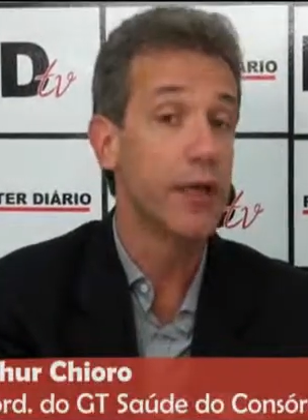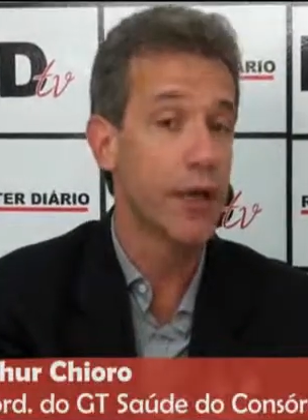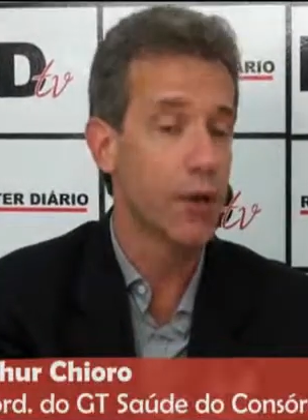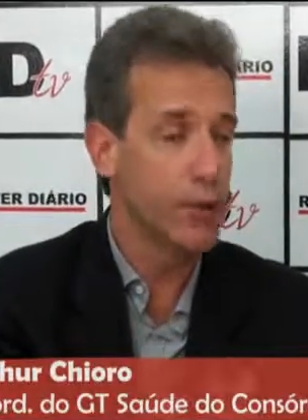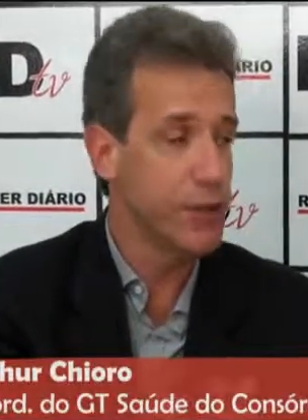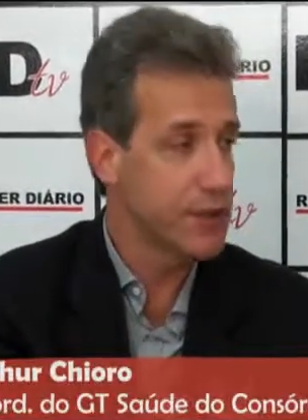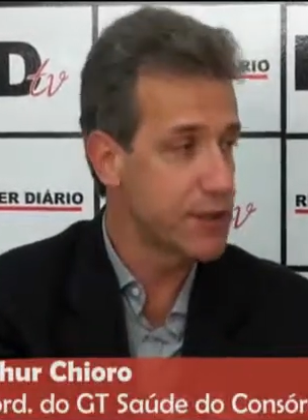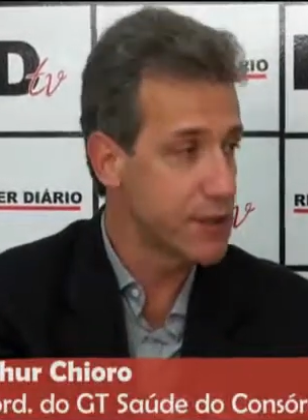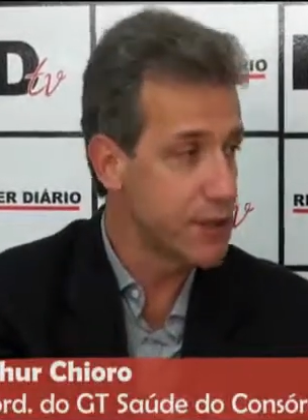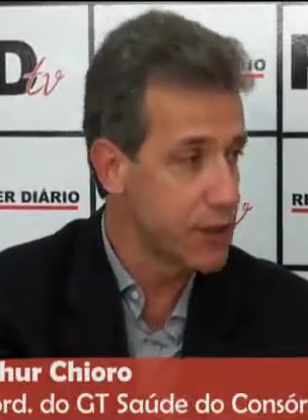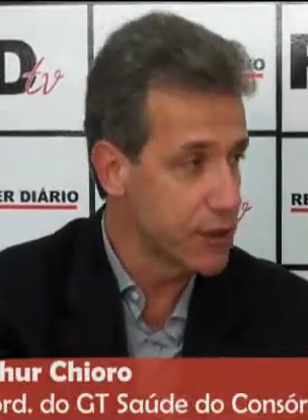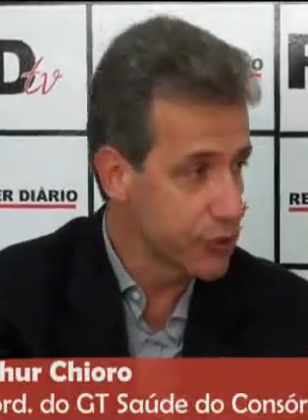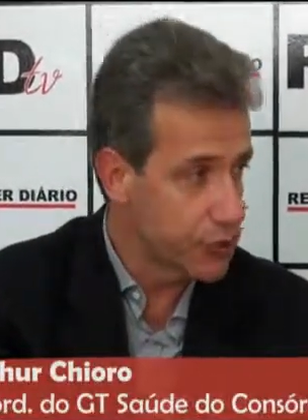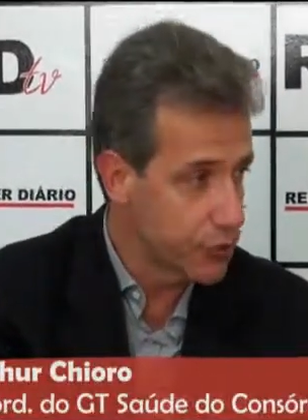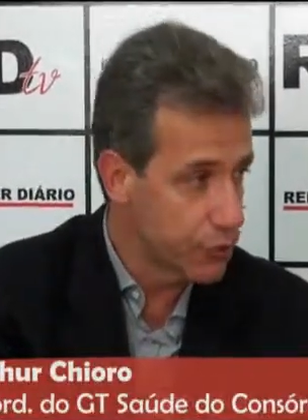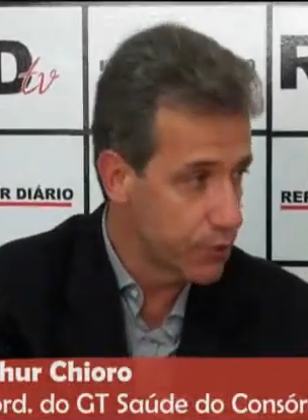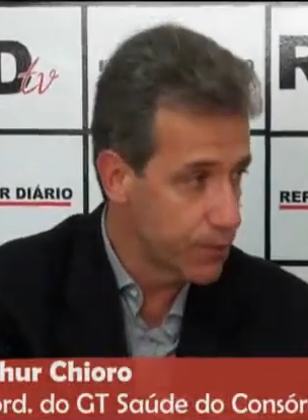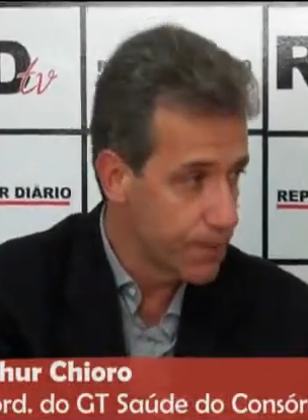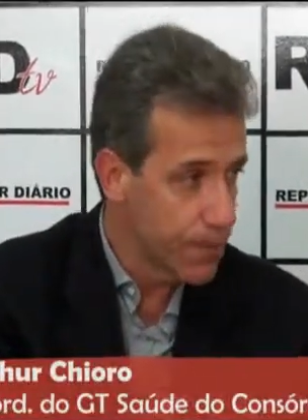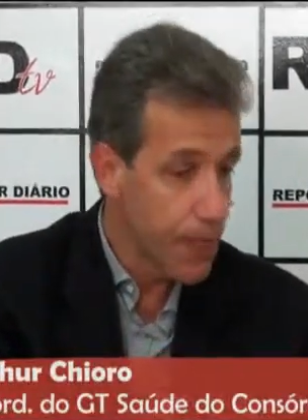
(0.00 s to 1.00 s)
que eu
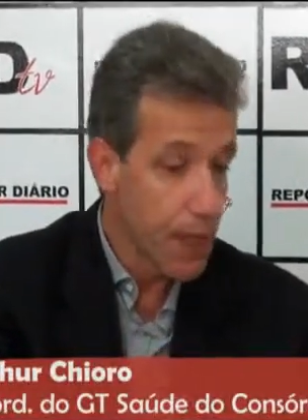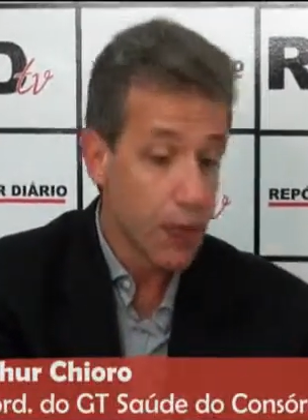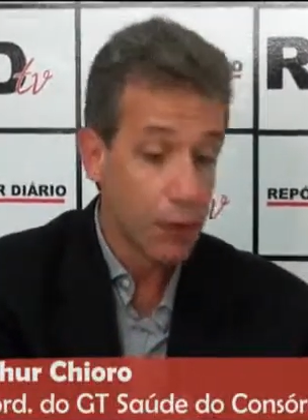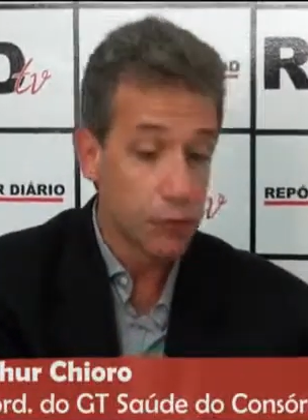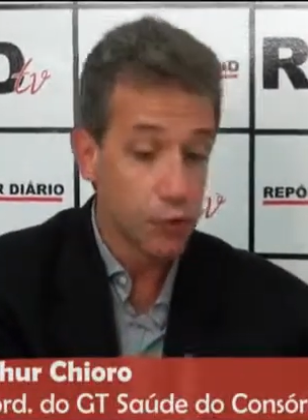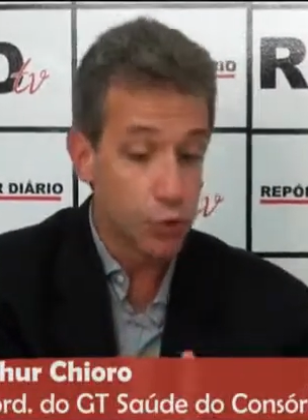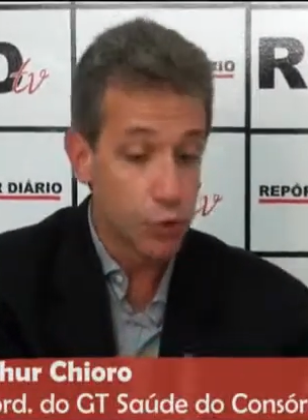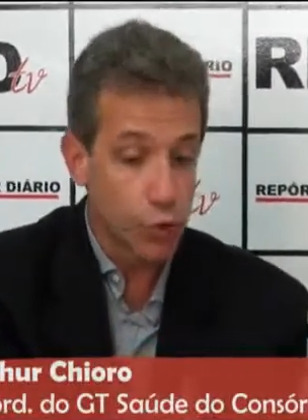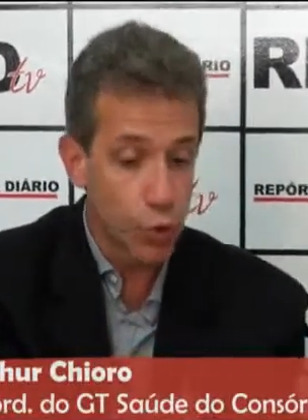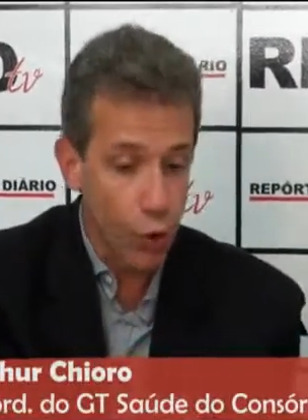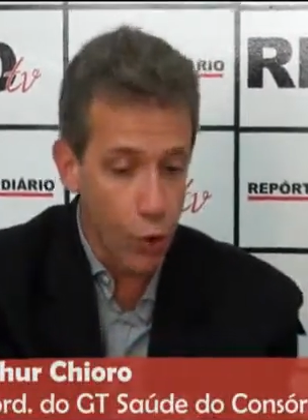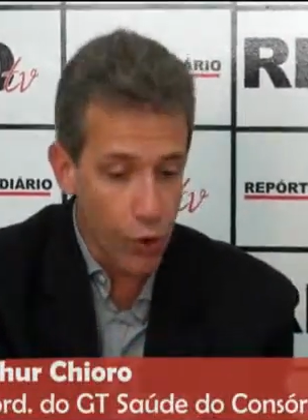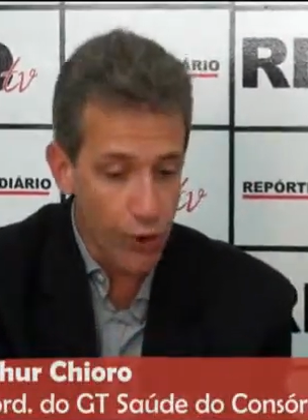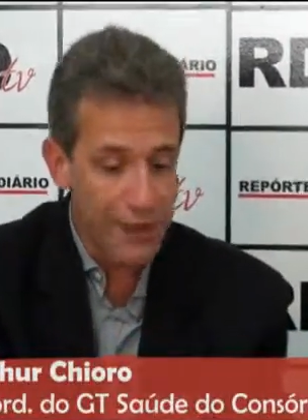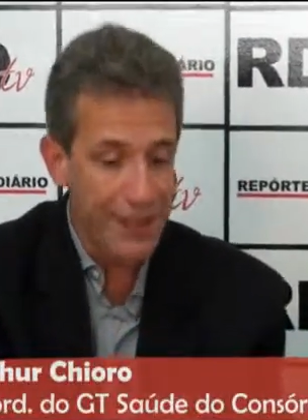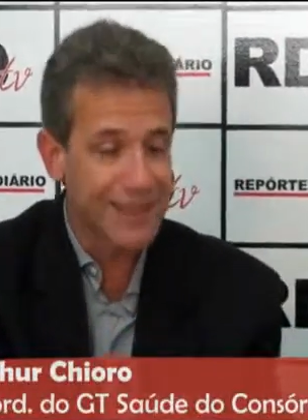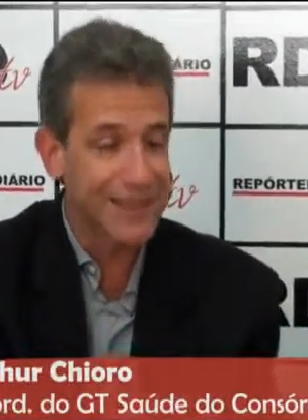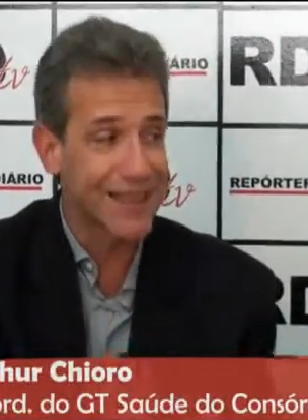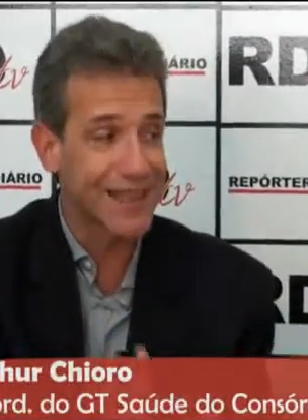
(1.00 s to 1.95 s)
insisto, todas